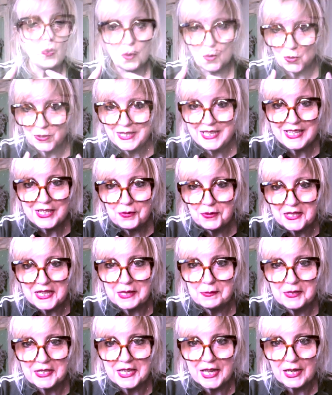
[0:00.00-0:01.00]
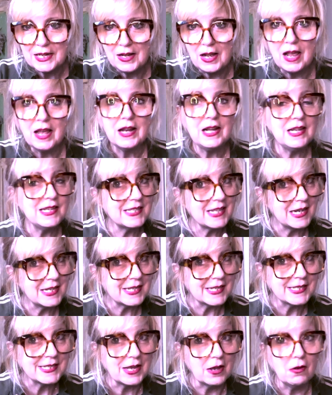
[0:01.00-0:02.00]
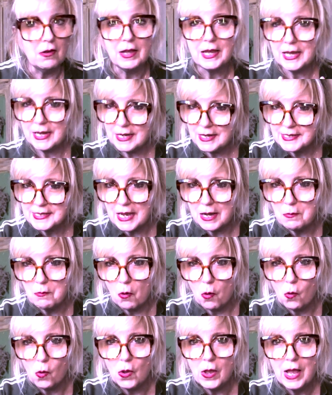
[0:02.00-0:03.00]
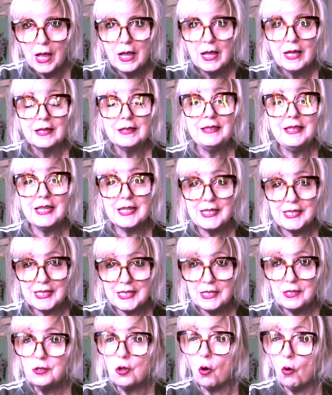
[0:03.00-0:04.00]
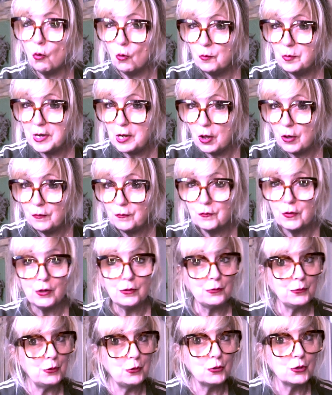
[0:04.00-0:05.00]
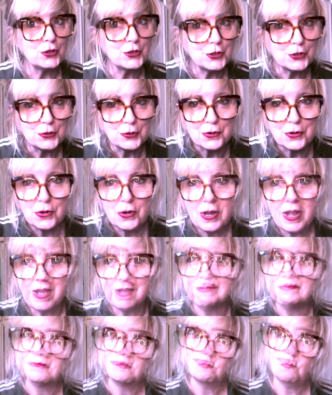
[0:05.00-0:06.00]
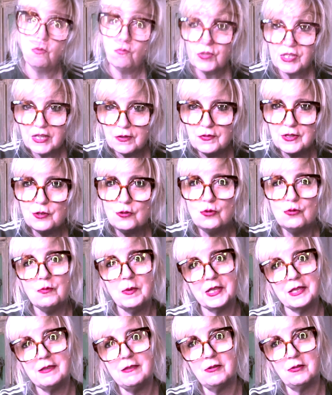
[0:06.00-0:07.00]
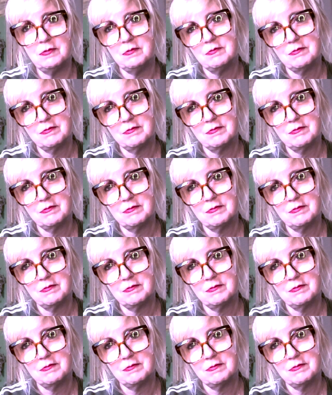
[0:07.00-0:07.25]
Au XVIIIe siècle, les Alsaciens et les Allemands décident d'enrober l'œuf de chocolat. Bon, vous savez tout maintenant.